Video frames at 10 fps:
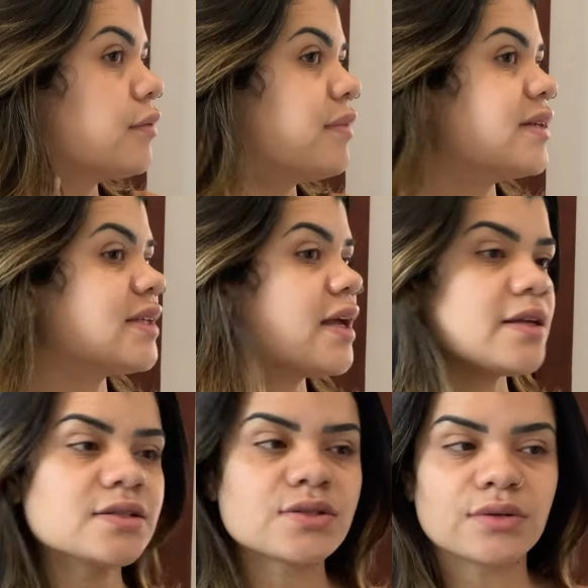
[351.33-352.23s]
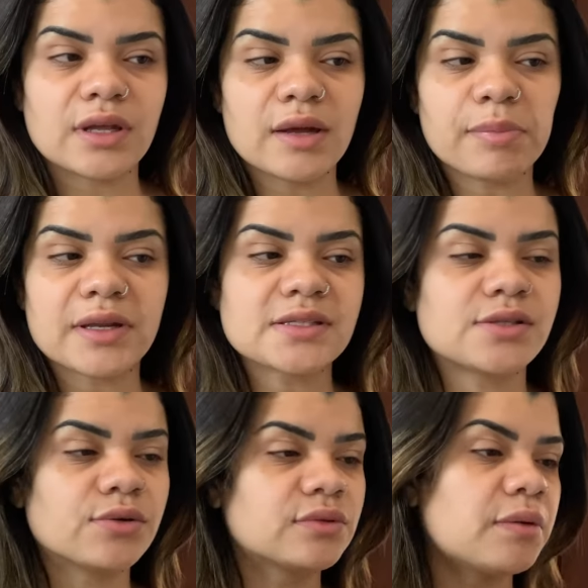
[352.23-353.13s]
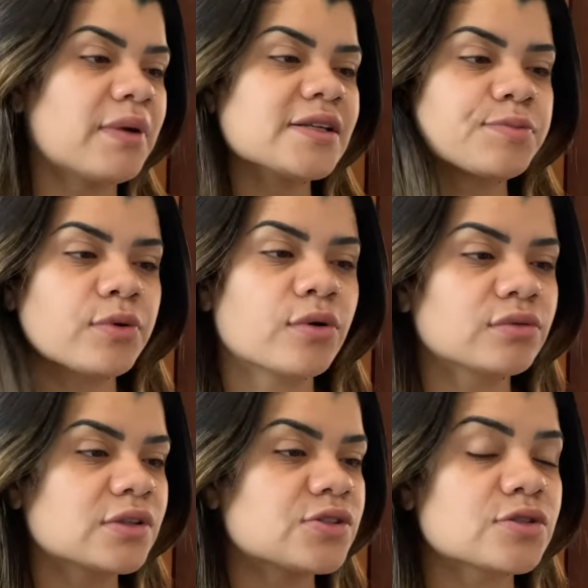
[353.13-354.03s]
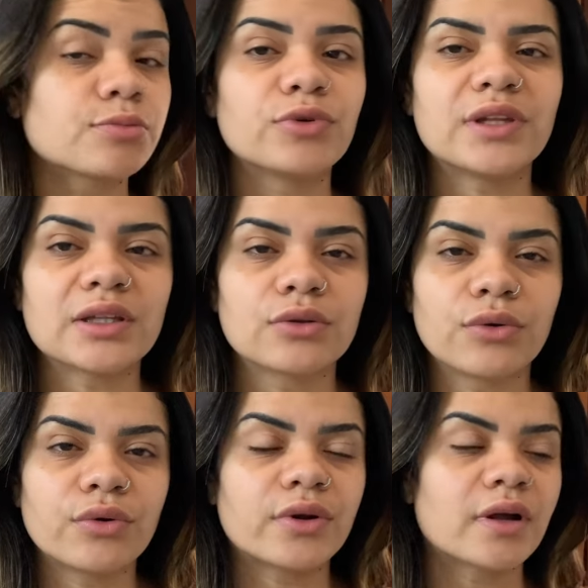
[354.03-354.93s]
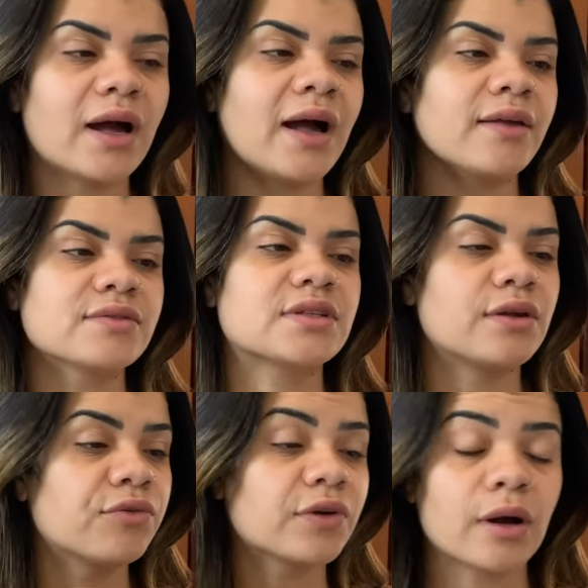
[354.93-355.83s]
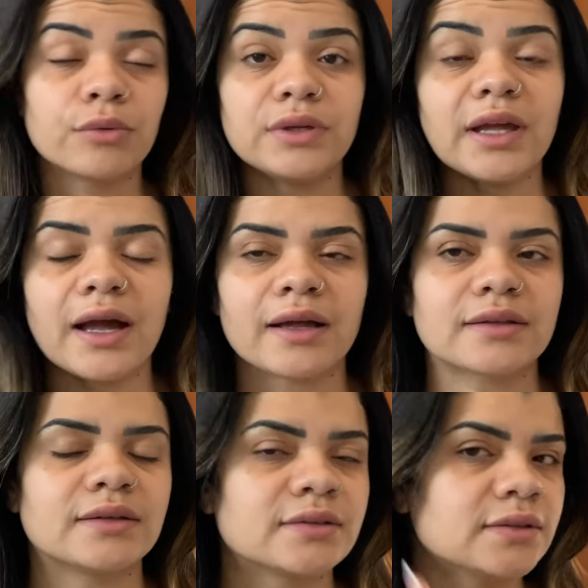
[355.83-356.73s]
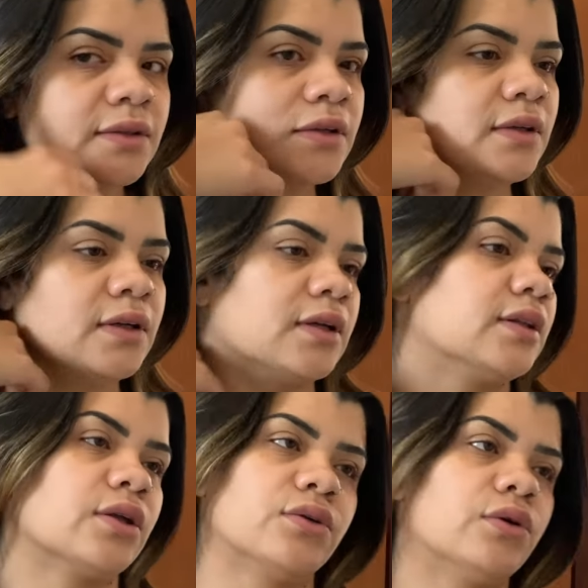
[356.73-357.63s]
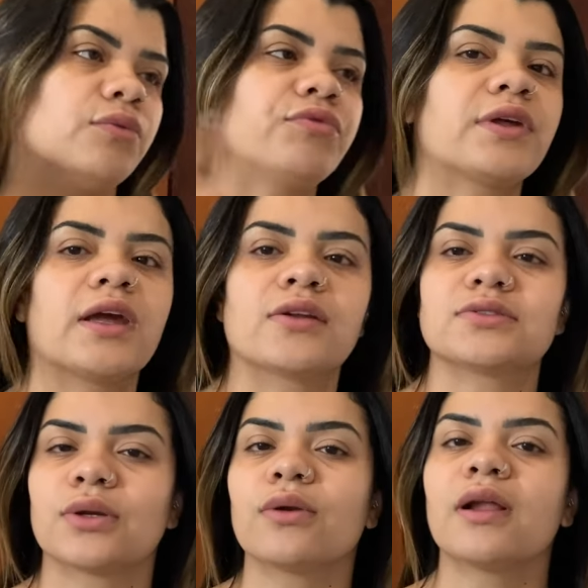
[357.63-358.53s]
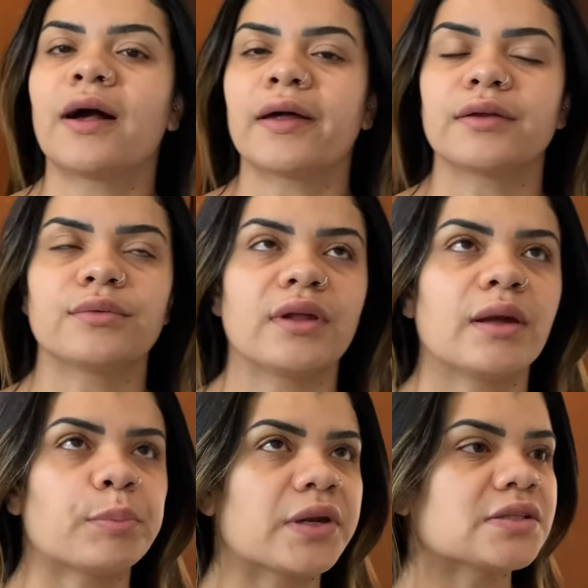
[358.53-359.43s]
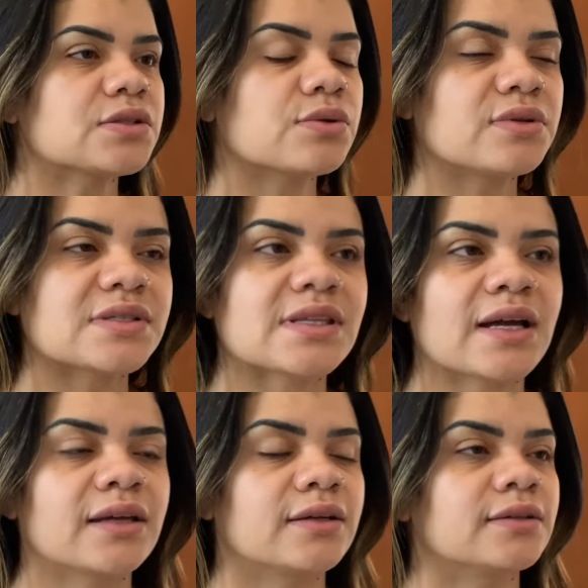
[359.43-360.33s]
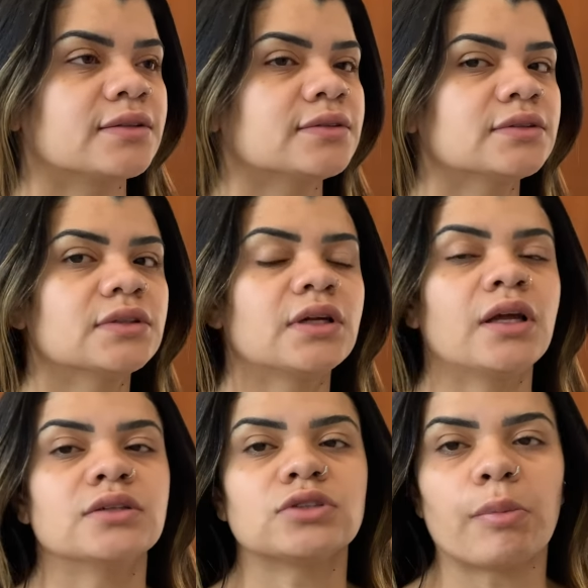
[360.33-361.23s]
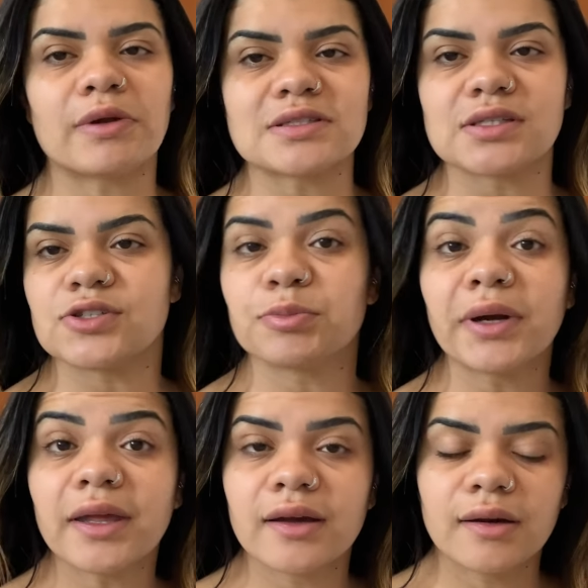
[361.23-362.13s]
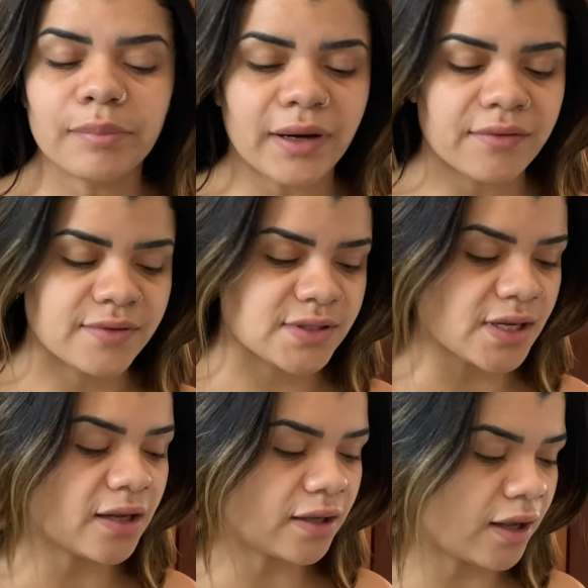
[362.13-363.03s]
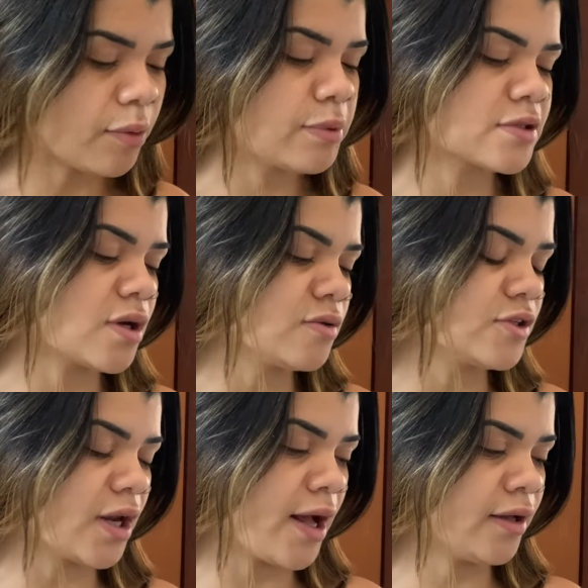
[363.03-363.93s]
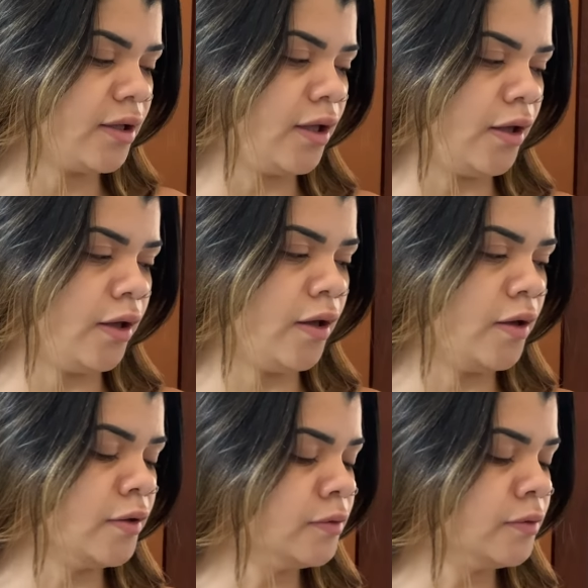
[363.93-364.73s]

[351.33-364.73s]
Mas é isso, eu nem apareci ontem mais por conta disso. Muita dor, aí eu fico agoniada. Então eu não fiquei no celular, eu nem apareci no Instagram. Só apareci de manhã pra avisar, né, o pessoal de lá que